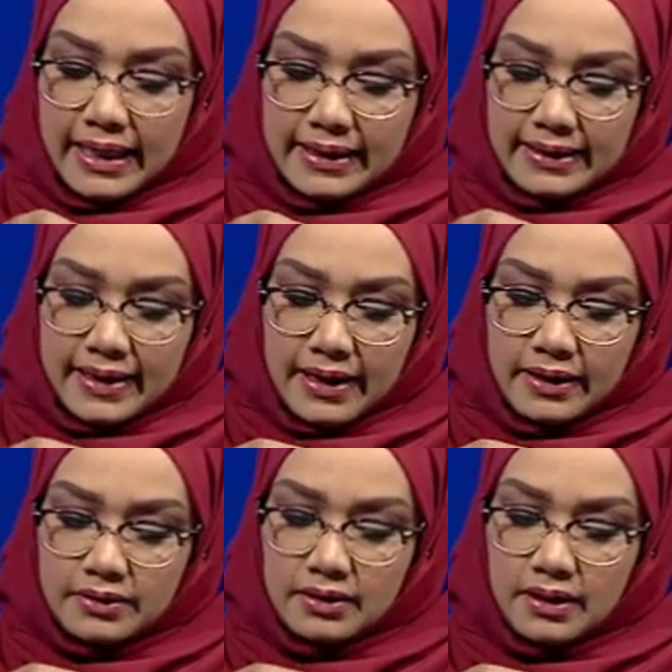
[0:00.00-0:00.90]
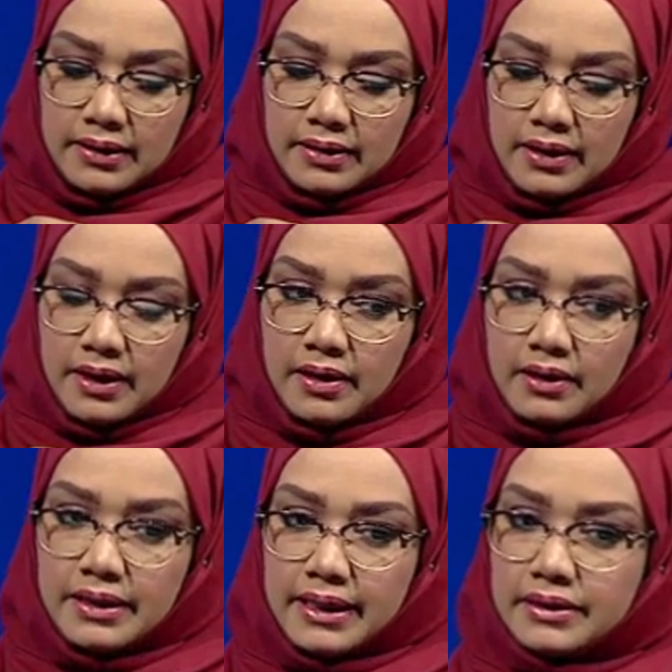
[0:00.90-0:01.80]
إلى أن
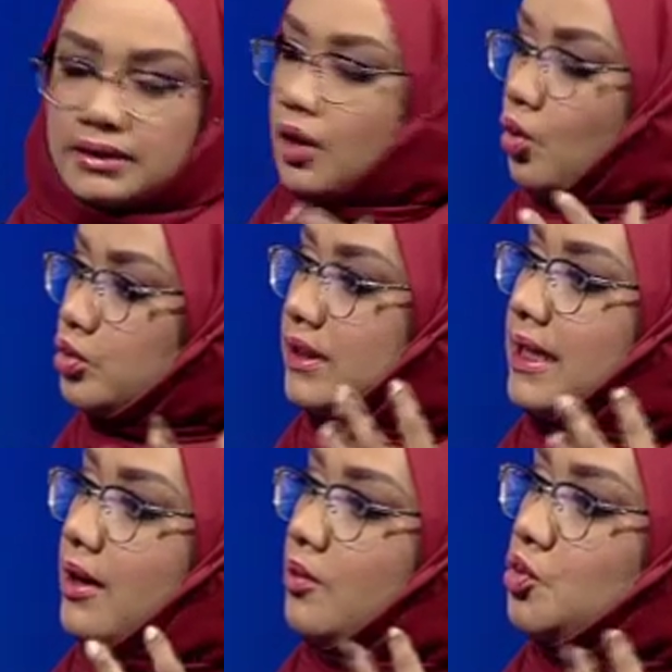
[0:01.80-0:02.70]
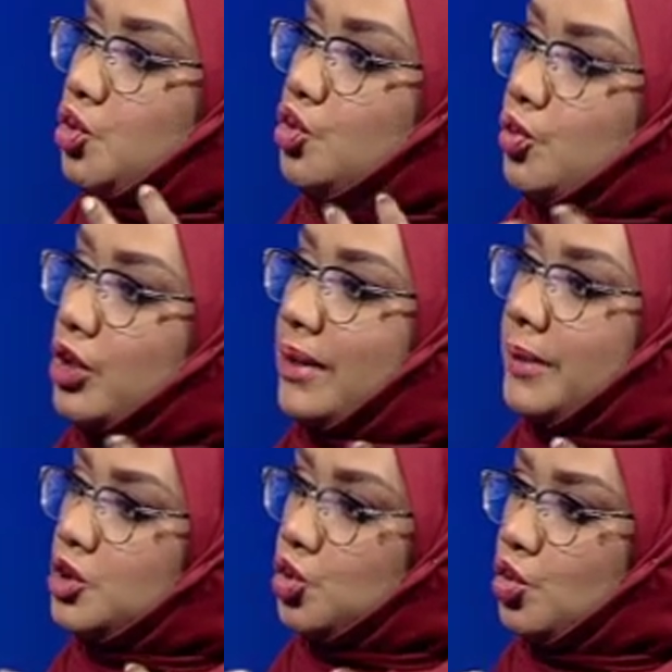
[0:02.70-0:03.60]
يعني يقود إلى وجود
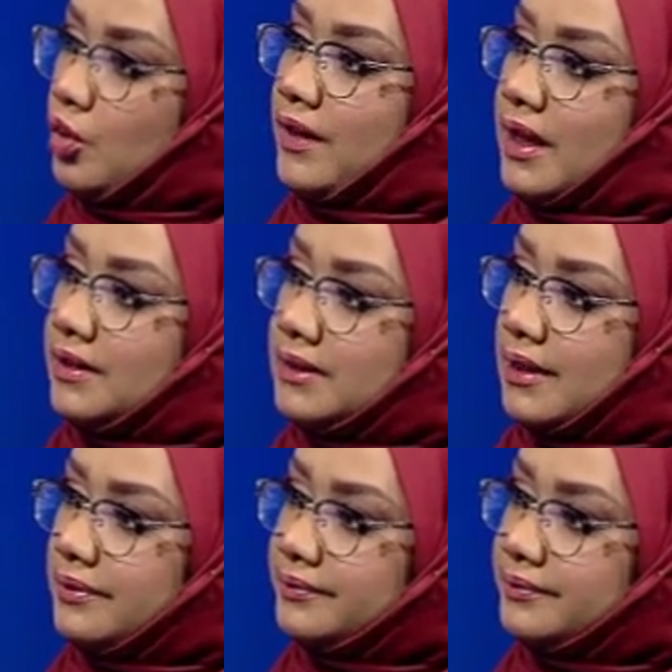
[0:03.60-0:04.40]
متهمين جدد في القضية؟